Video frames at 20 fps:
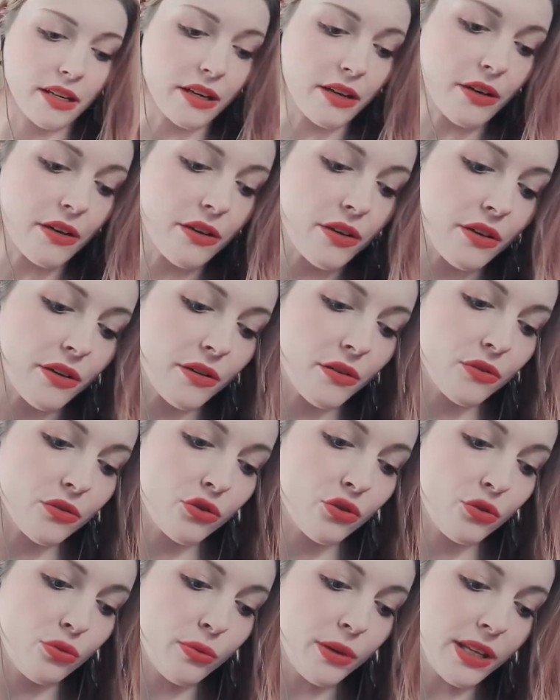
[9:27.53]
Euh,
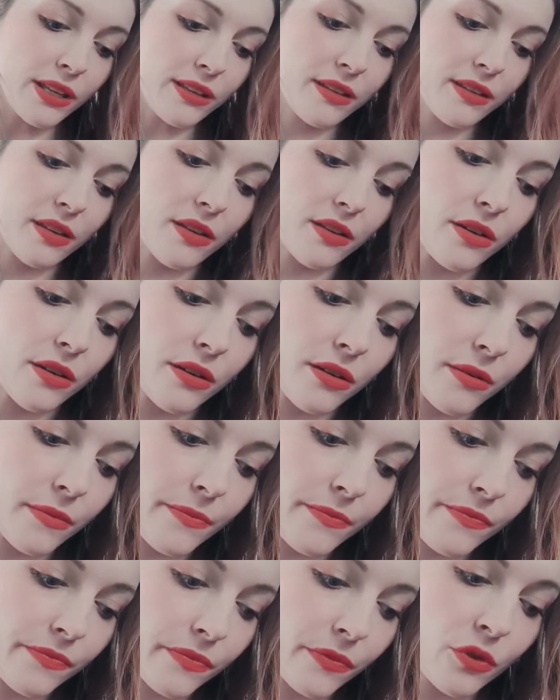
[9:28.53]
ensuite,
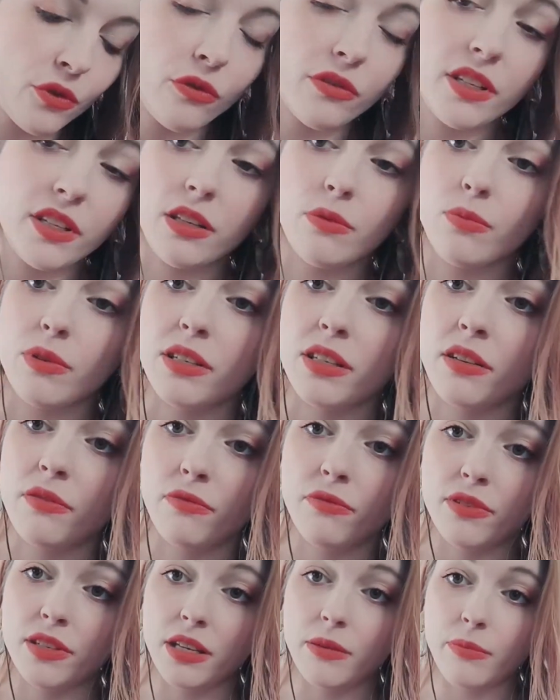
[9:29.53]
donc dites-moi
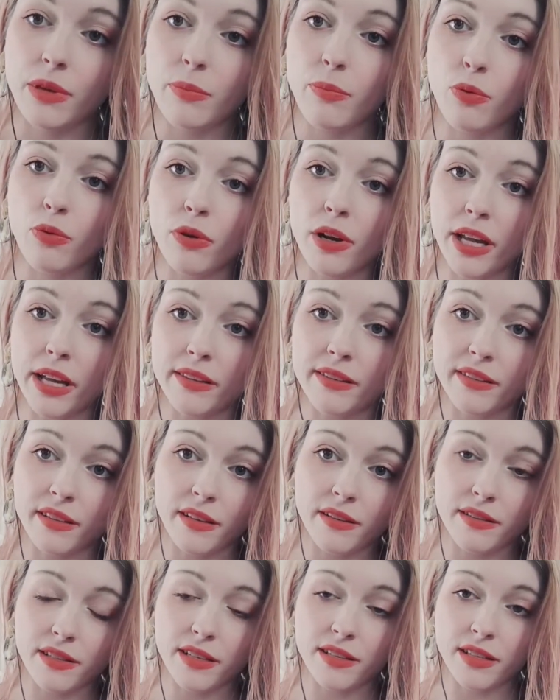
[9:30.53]
si vous aimez Paulette.
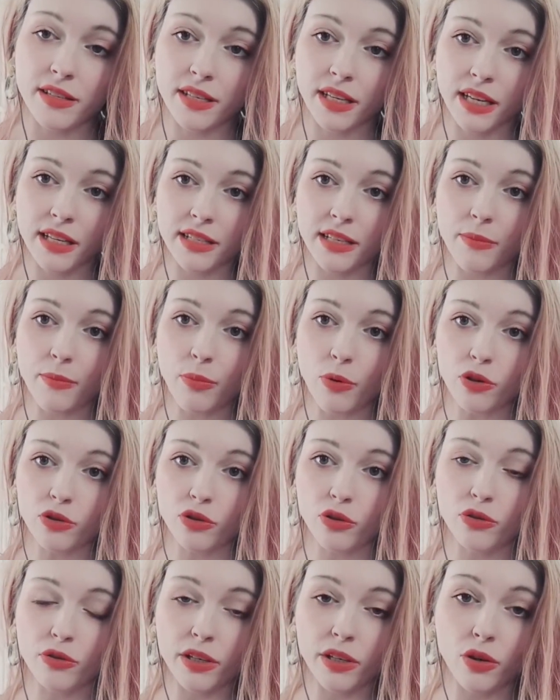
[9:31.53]
Hein. ça c'est très
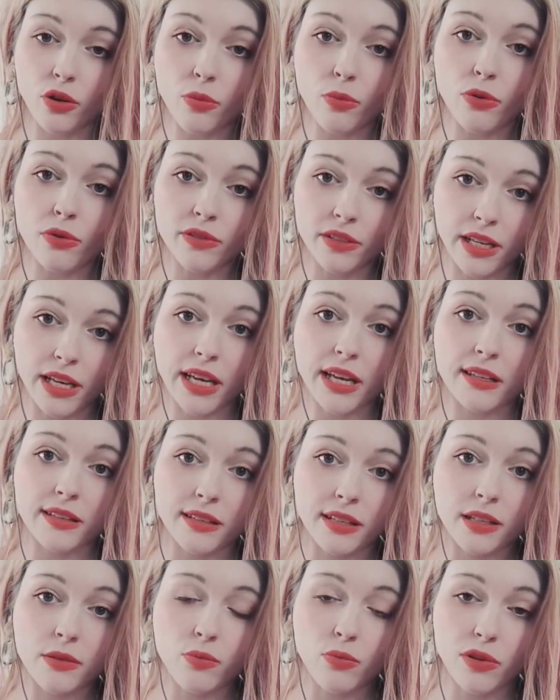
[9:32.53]
important dans les commentaires.
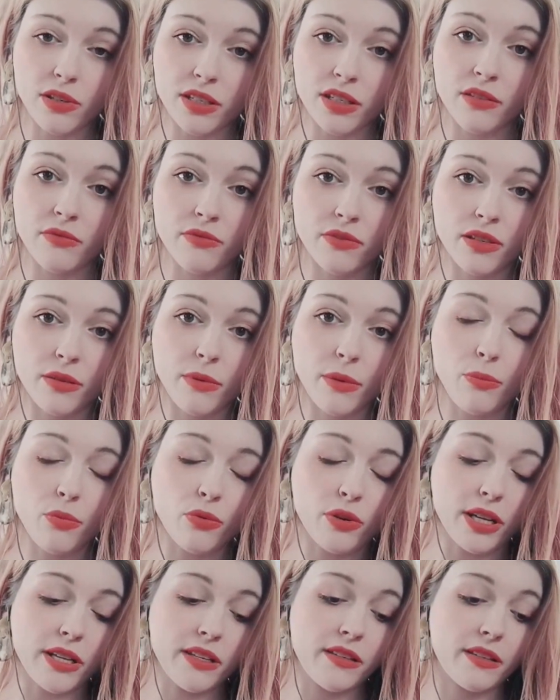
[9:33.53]
Dites-moi si vous aimez
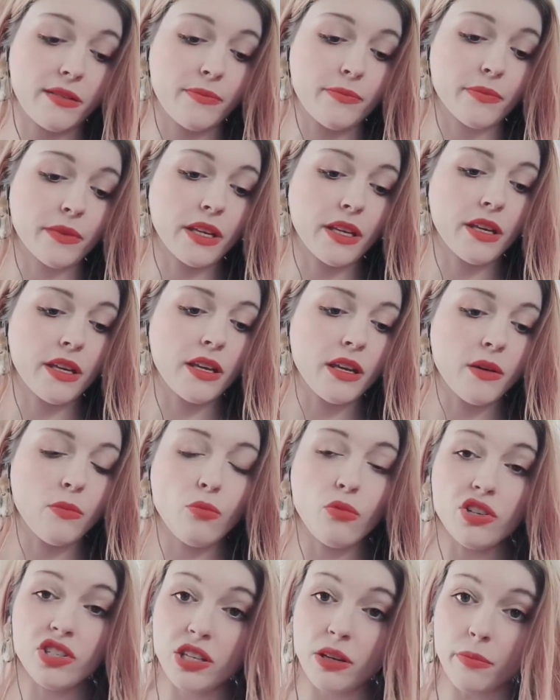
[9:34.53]
Paulette.
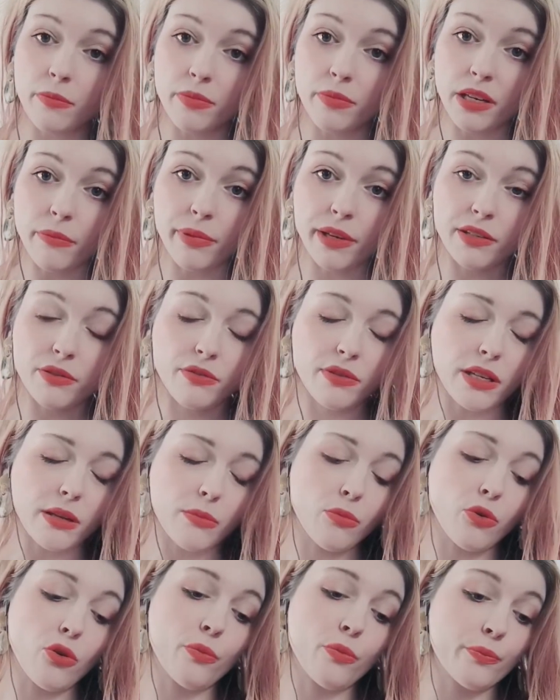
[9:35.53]
Moi j'aime bien
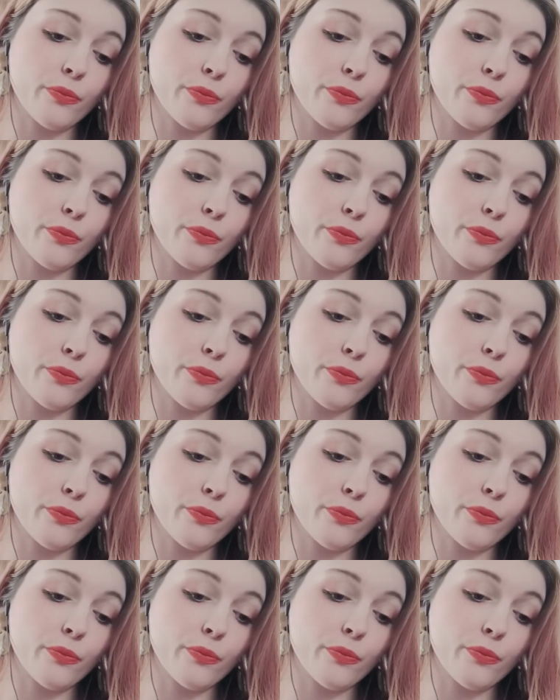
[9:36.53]
personnellement.